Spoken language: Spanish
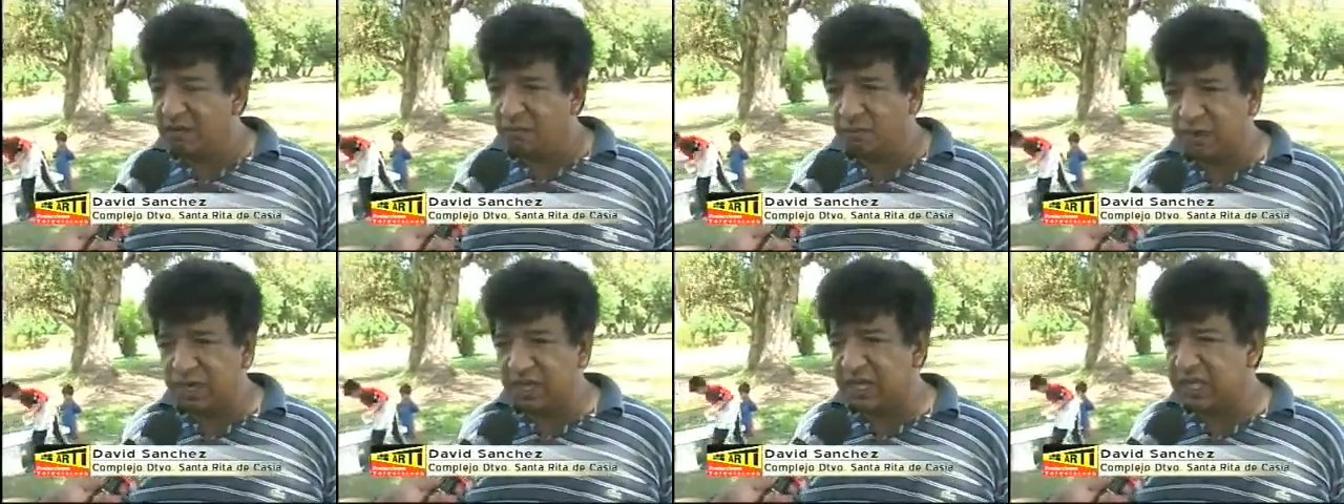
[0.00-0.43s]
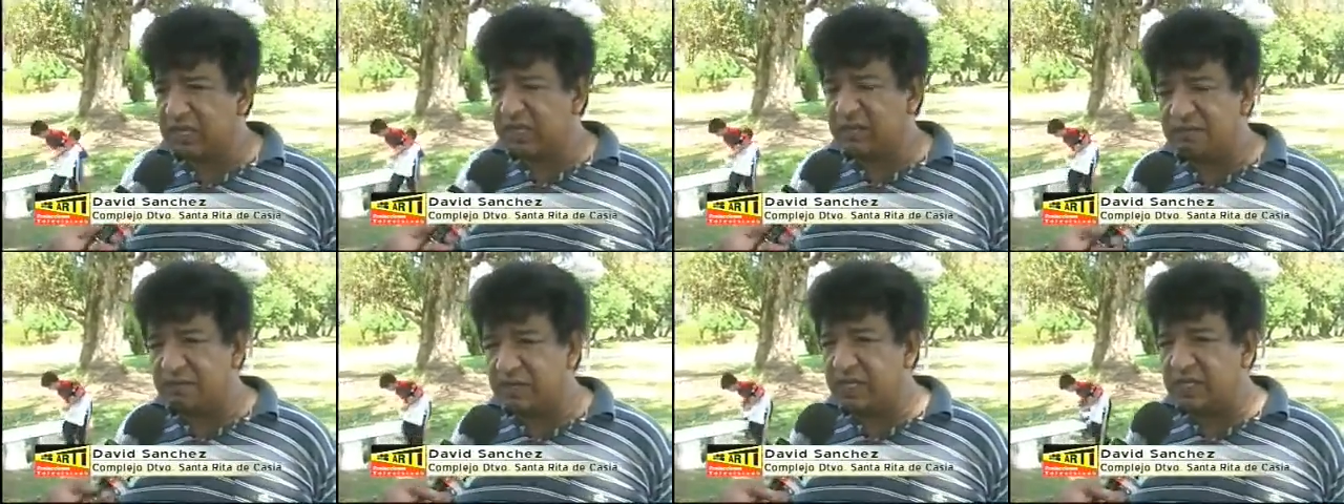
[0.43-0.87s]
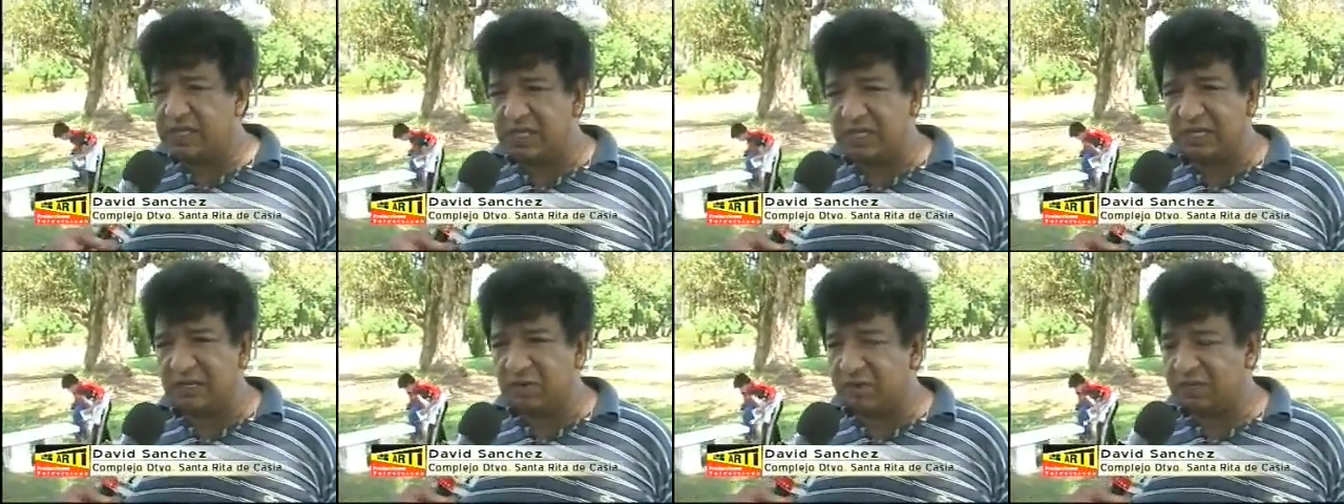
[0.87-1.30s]
Fue
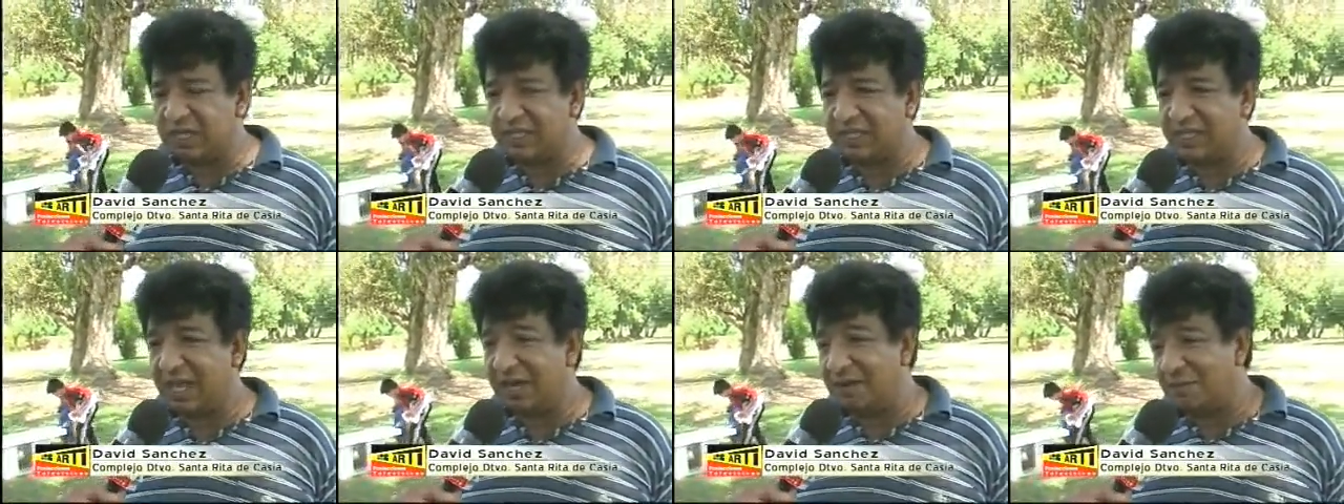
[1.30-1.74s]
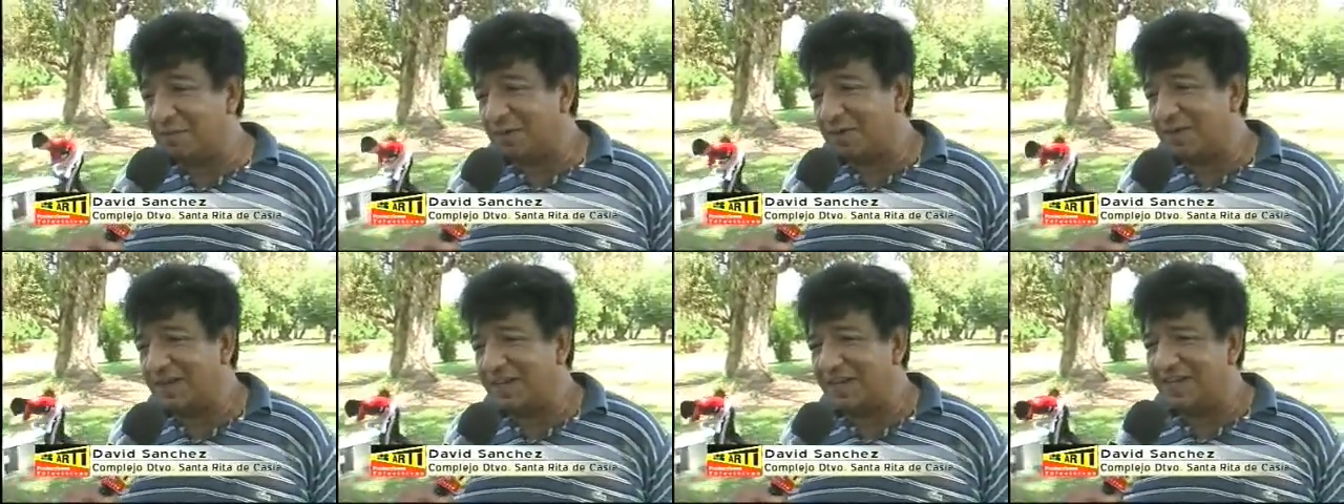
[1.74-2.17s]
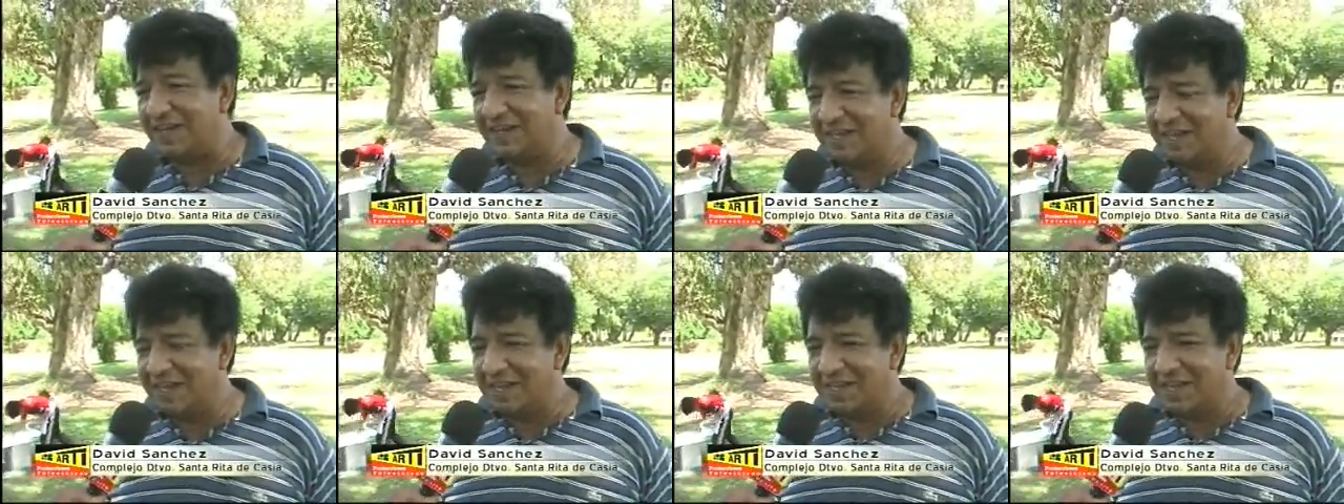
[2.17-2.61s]
difícil contestarlo porque
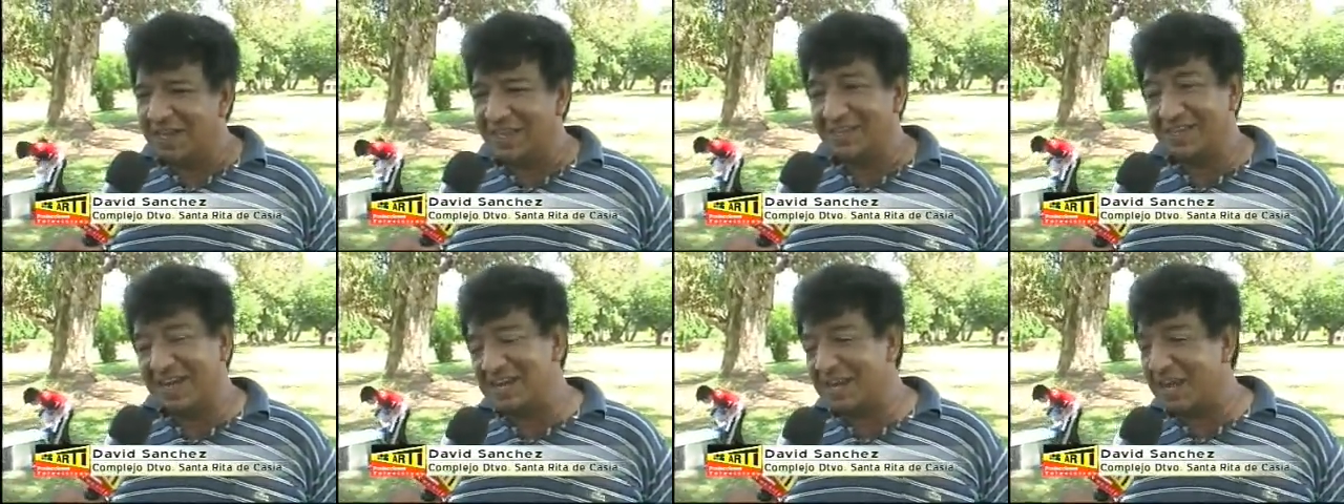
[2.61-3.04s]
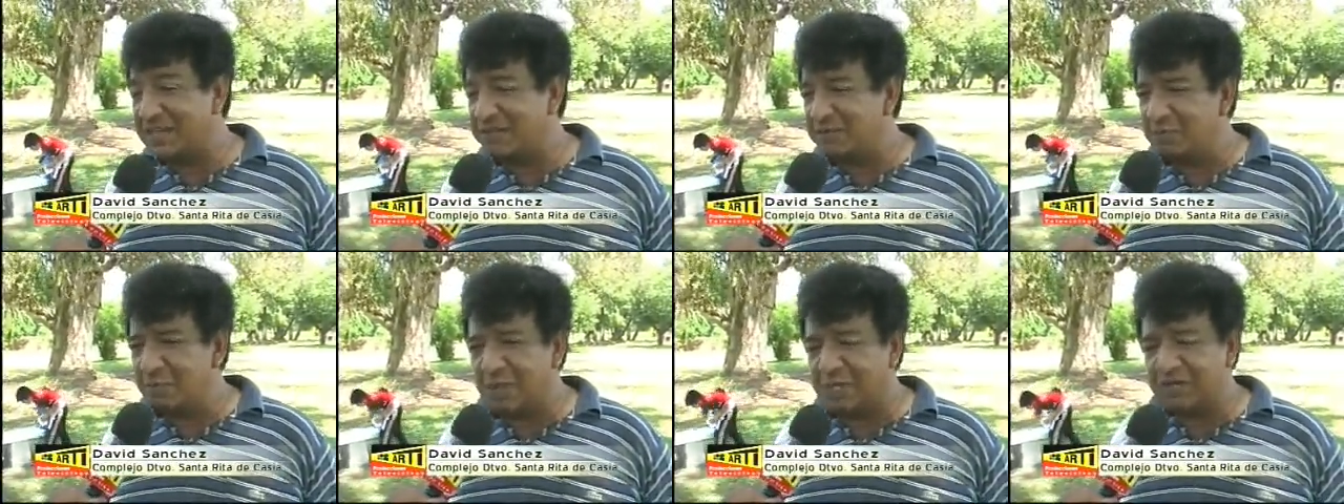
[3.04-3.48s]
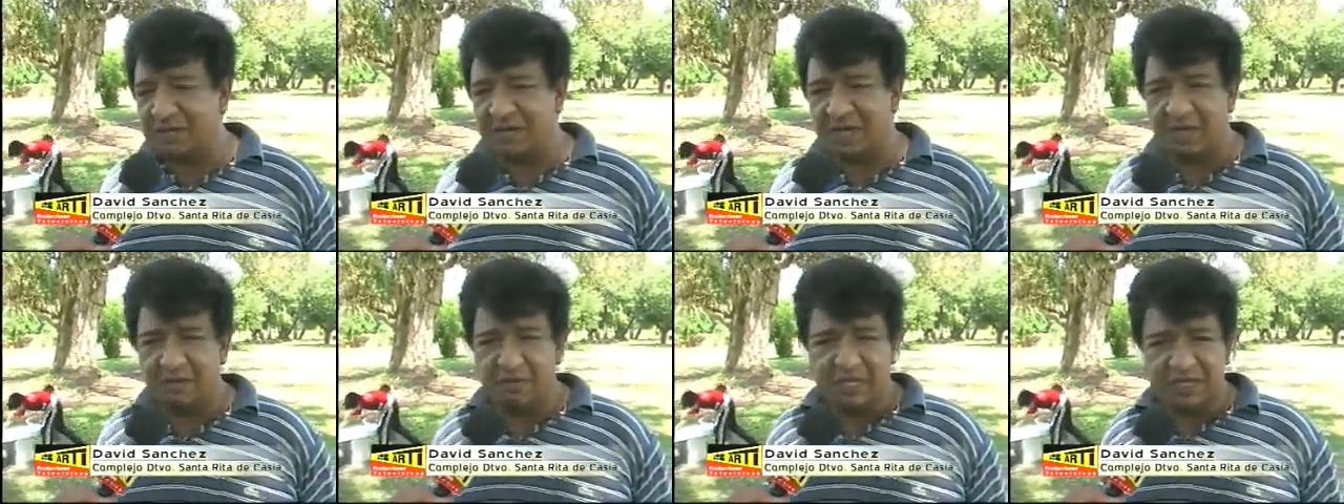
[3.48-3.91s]
estar casi un peso
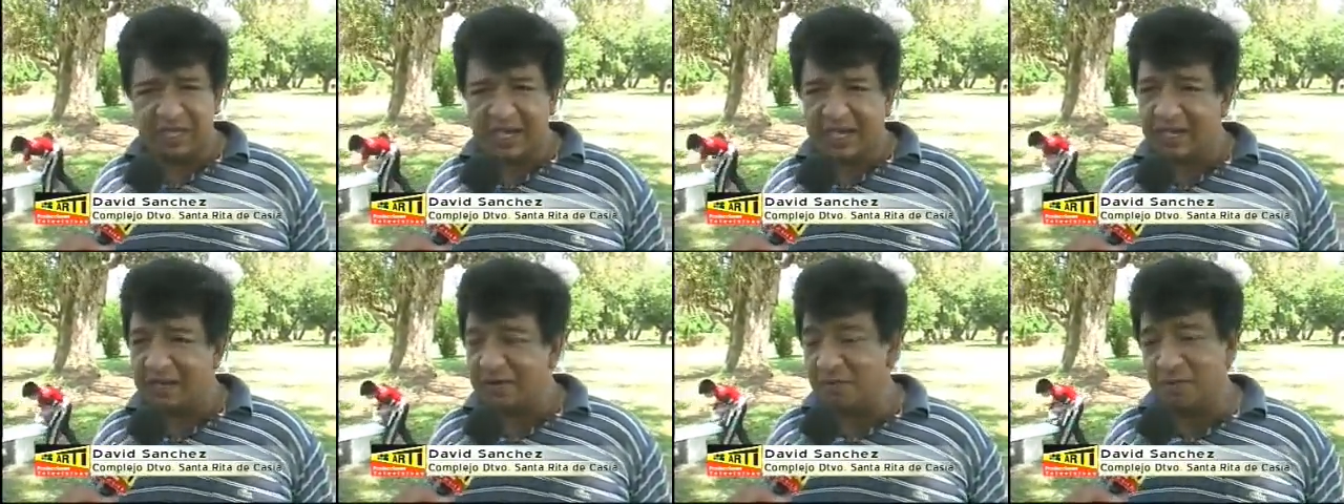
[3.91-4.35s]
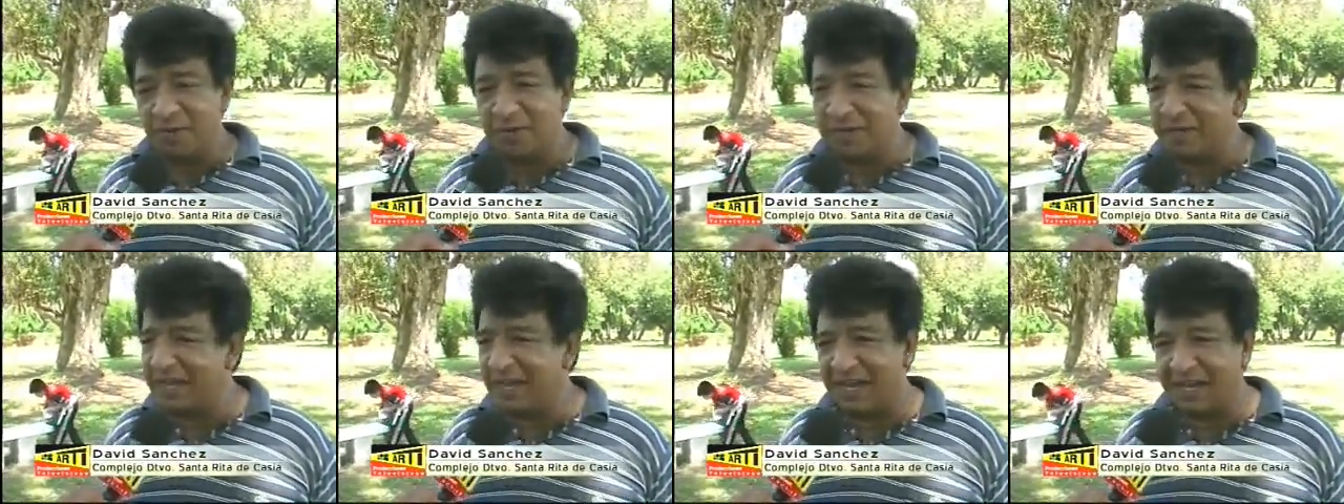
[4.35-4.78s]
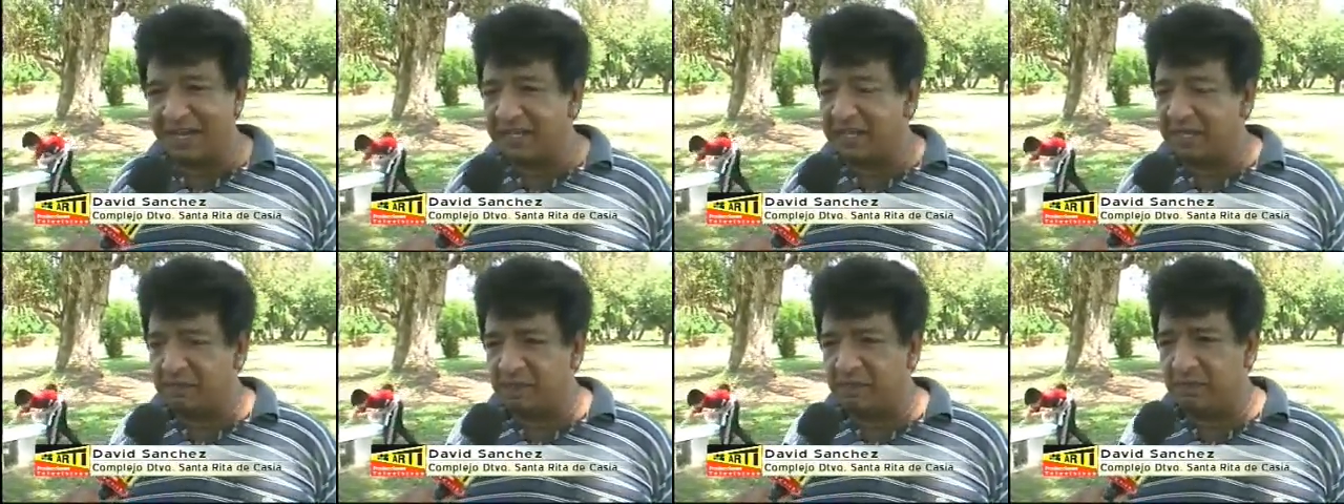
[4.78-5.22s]
cada mensaje no podía
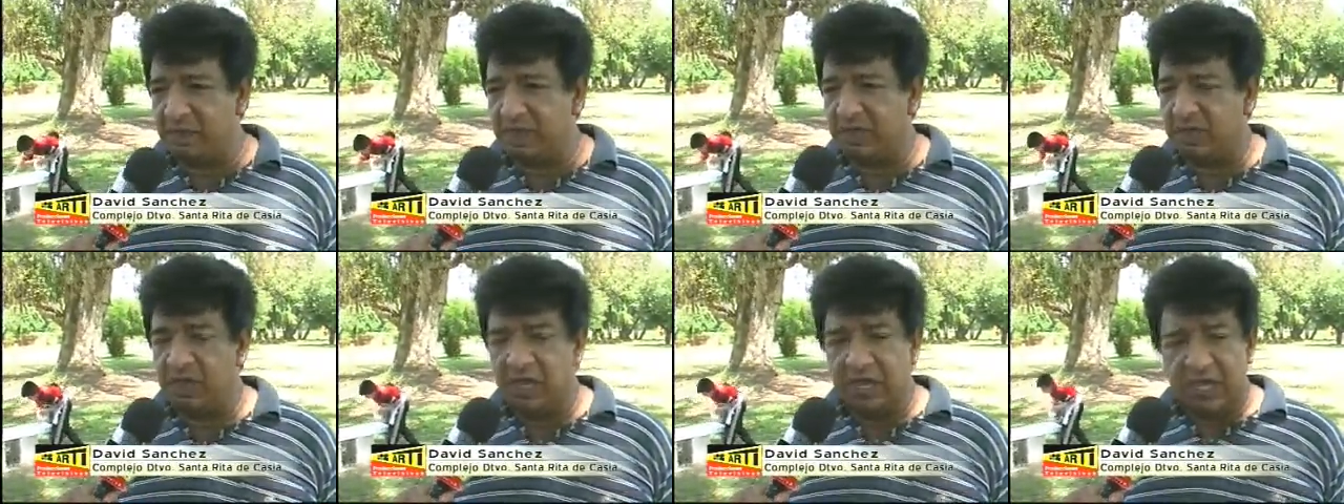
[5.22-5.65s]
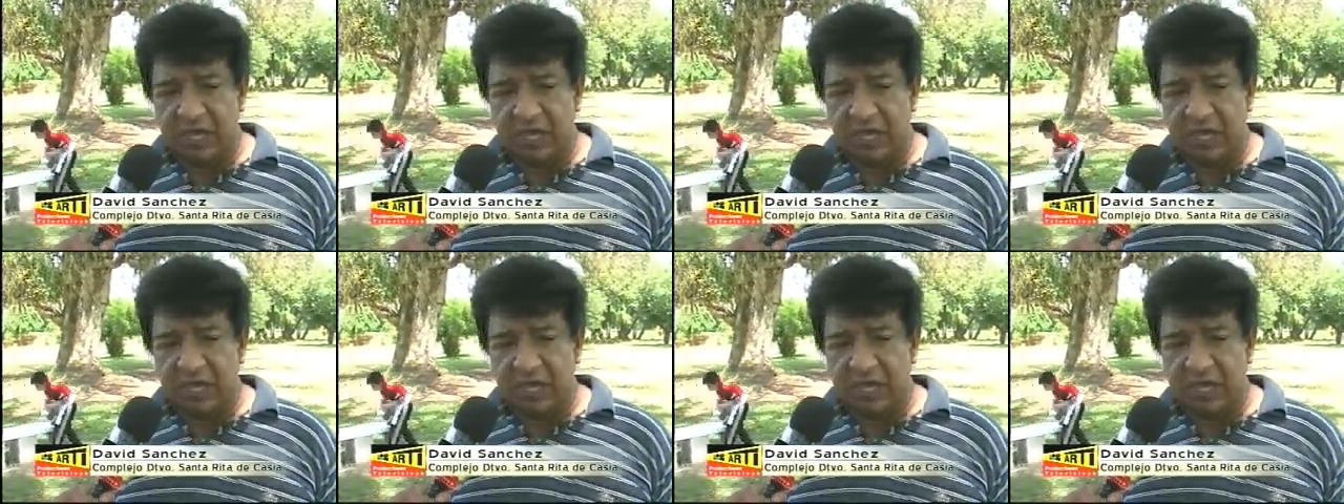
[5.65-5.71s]
gastar mil pesos.